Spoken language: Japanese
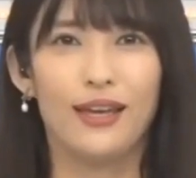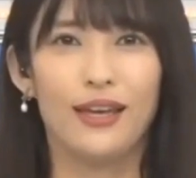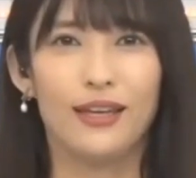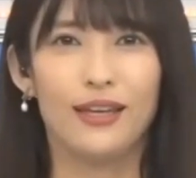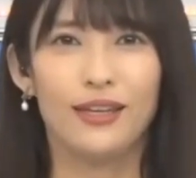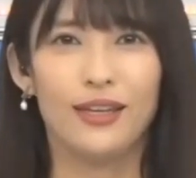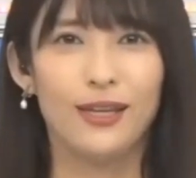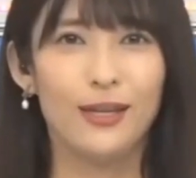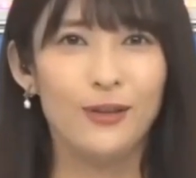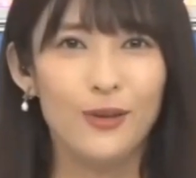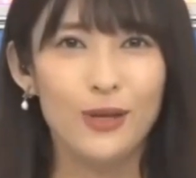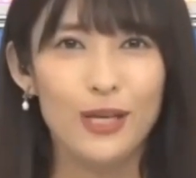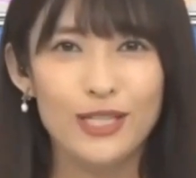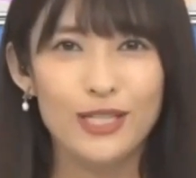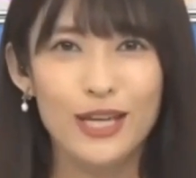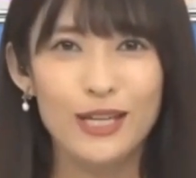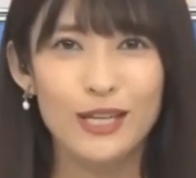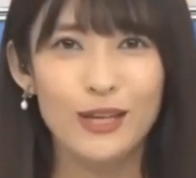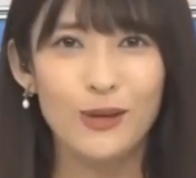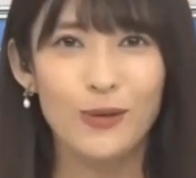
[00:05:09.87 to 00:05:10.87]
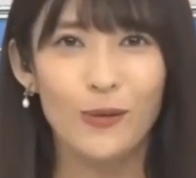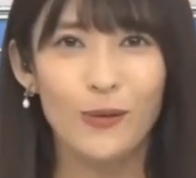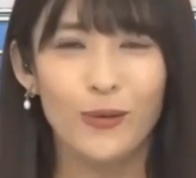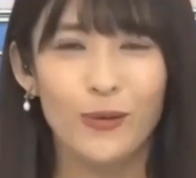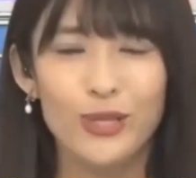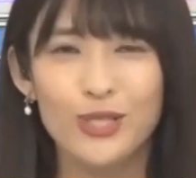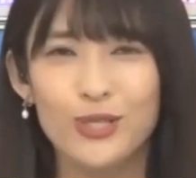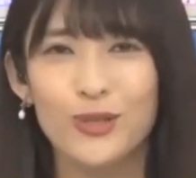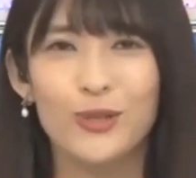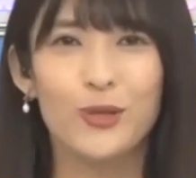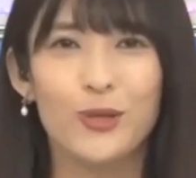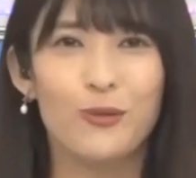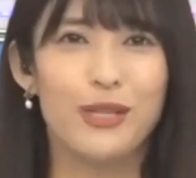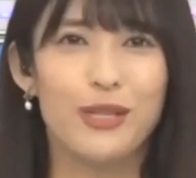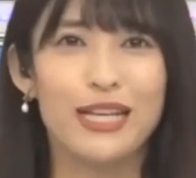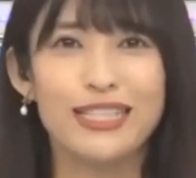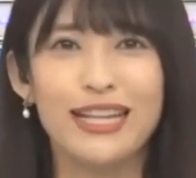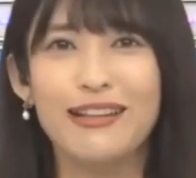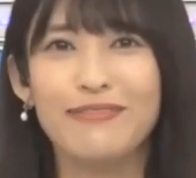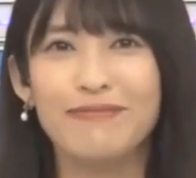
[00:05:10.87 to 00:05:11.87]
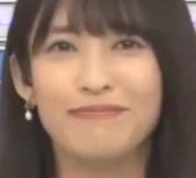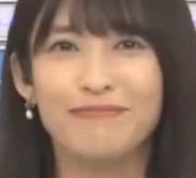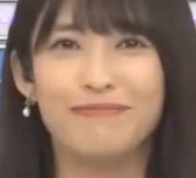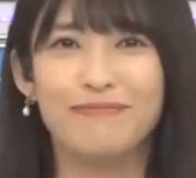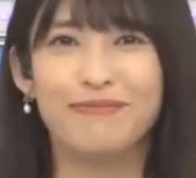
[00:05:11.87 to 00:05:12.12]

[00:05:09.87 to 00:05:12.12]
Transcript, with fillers: 切り抜きチャンネルをご視聴の皆さん